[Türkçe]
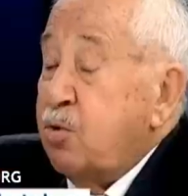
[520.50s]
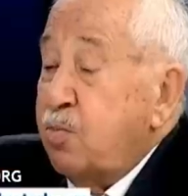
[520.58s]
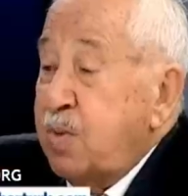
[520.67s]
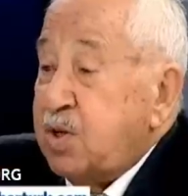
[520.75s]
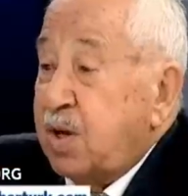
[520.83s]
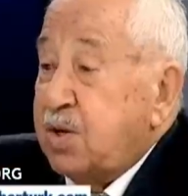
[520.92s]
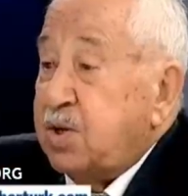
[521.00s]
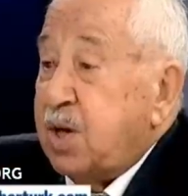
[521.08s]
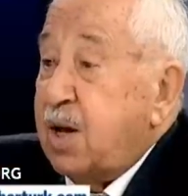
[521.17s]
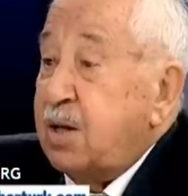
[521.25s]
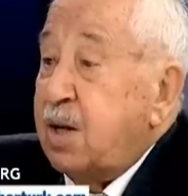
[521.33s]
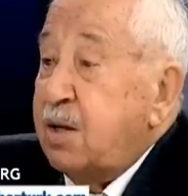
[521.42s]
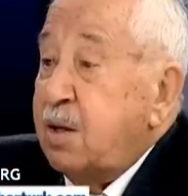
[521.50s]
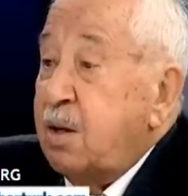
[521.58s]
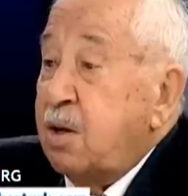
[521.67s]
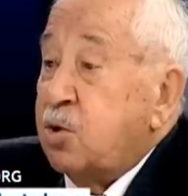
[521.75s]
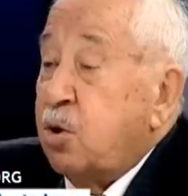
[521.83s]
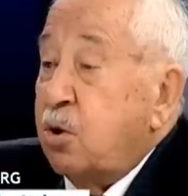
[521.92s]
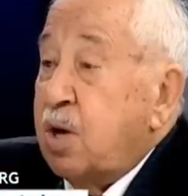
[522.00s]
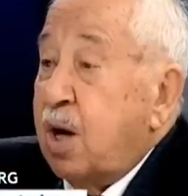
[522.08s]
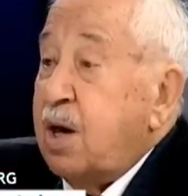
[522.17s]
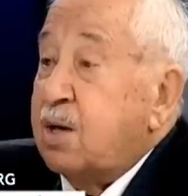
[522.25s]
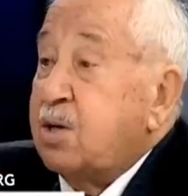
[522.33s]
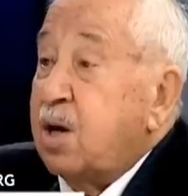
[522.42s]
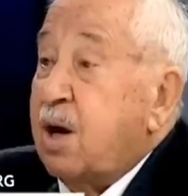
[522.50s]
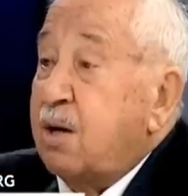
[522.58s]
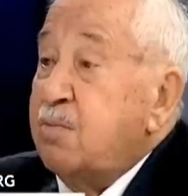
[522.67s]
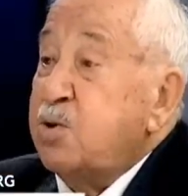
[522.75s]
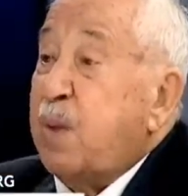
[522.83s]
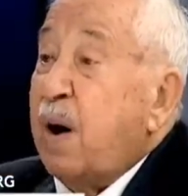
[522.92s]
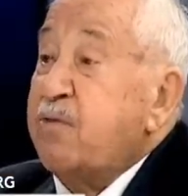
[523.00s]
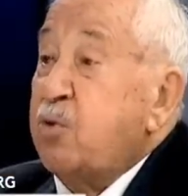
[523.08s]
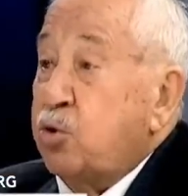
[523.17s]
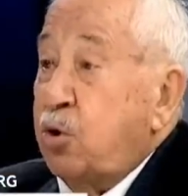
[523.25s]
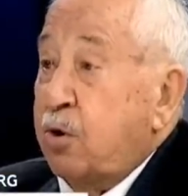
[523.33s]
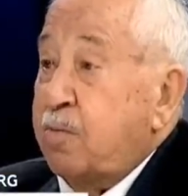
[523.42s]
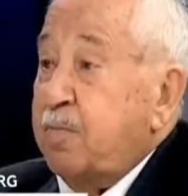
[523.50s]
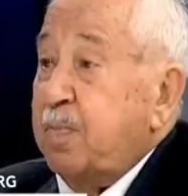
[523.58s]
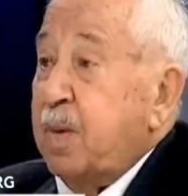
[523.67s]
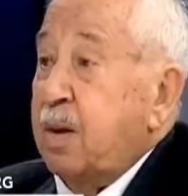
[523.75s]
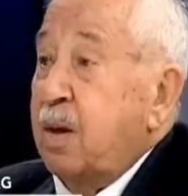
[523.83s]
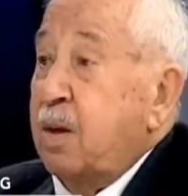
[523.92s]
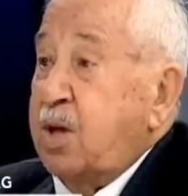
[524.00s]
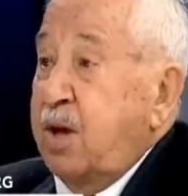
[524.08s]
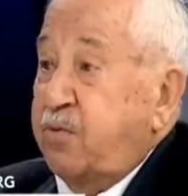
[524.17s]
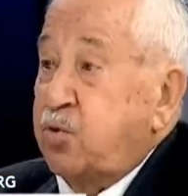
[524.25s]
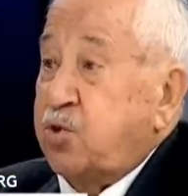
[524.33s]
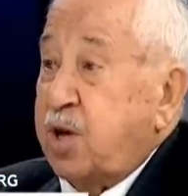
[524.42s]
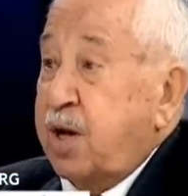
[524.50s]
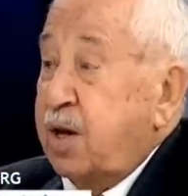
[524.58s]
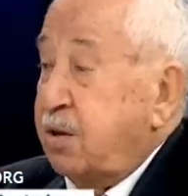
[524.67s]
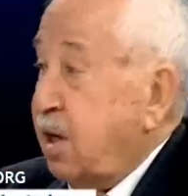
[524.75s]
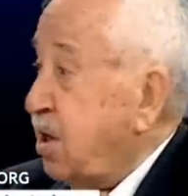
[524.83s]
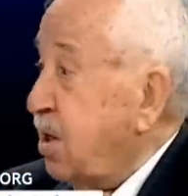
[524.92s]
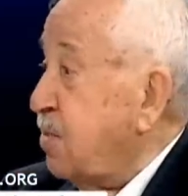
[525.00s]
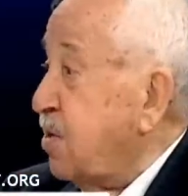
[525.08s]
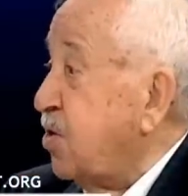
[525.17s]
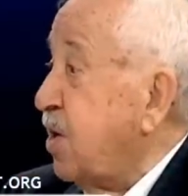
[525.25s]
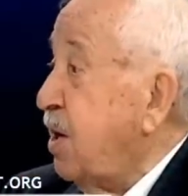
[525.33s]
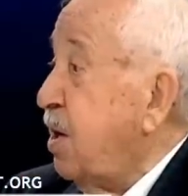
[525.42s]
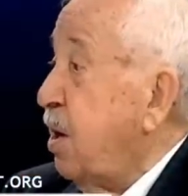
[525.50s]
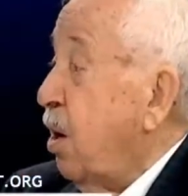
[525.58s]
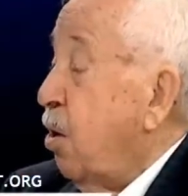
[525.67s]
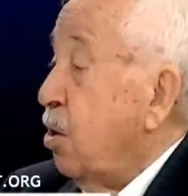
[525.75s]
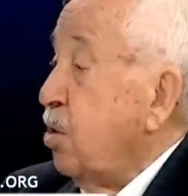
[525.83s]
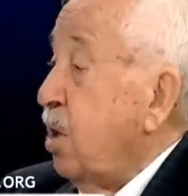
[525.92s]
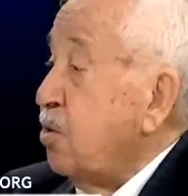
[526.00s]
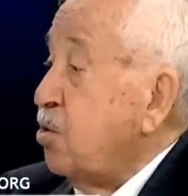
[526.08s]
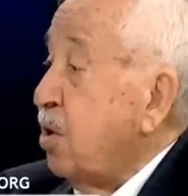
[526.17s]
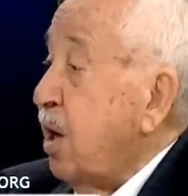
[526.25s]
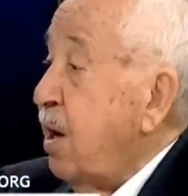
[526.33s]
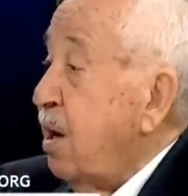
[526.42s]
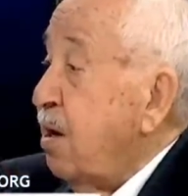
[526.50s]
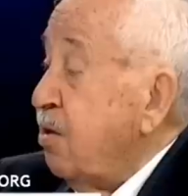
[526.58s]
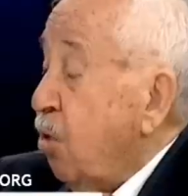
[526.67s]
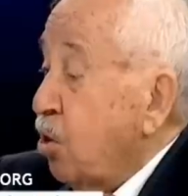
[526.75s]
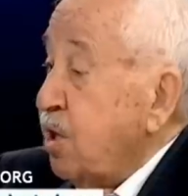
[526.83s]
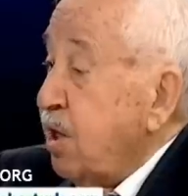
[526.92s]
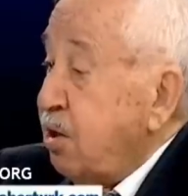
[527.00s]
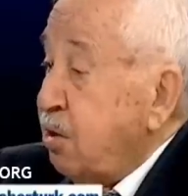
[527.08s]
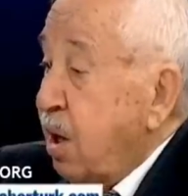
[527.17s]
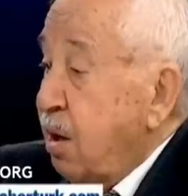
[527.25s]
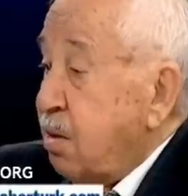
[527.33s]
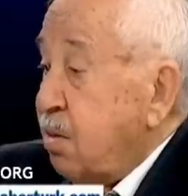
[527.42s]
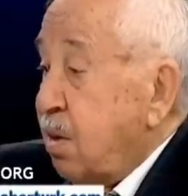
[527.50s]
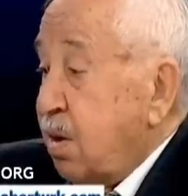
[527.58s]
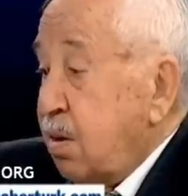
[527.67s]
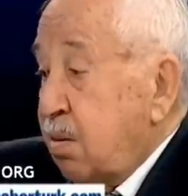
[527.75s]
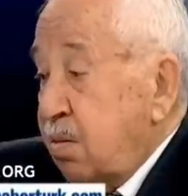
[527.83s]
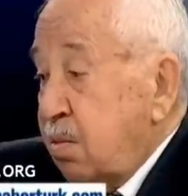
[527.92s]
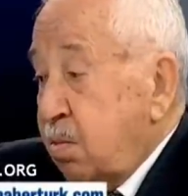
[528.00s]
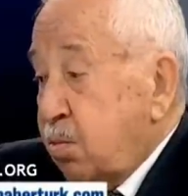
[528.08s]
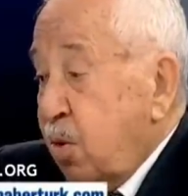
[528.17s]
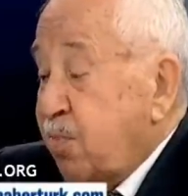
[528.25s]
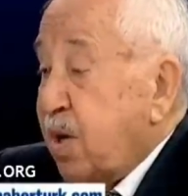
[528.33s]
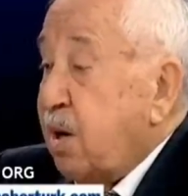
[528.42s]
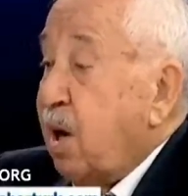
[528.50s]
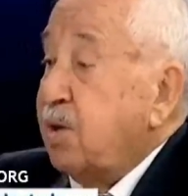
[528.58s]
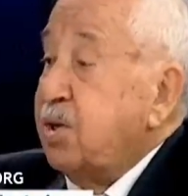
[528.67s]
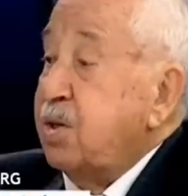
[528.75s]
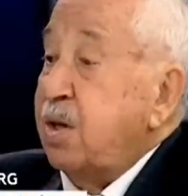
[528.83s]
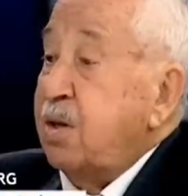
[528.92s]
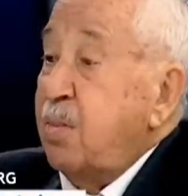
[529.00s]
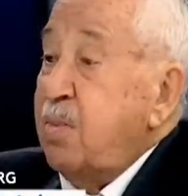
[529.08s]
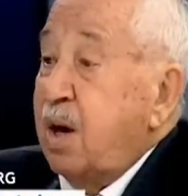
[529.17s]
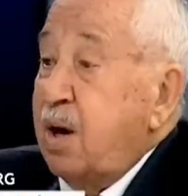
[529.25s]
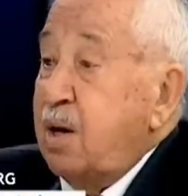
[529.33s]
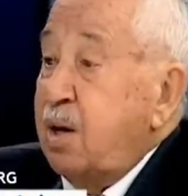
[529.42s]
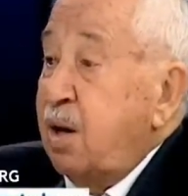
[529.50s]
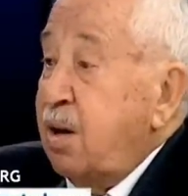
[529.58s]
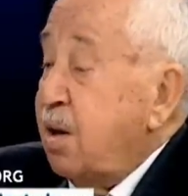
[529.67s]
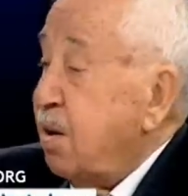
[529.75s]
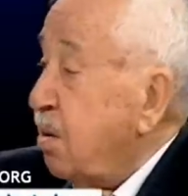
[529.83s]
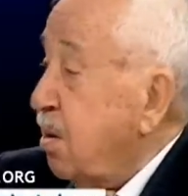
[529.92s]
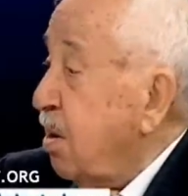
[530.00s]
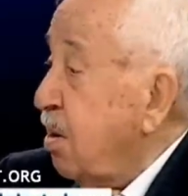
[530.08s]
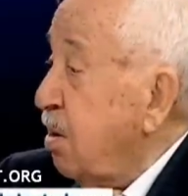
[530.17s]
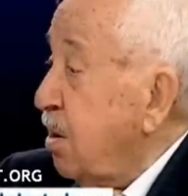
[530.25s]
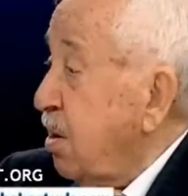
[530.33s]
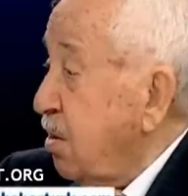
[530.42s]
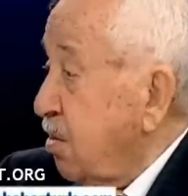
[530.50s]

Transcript: bugün Bizans saraylarının son, son ayakta son kalmış pavyonu. Tekfur Sarayı dediğimiz. Ondan sonra oradaki e, toprak altında da bir hayli e,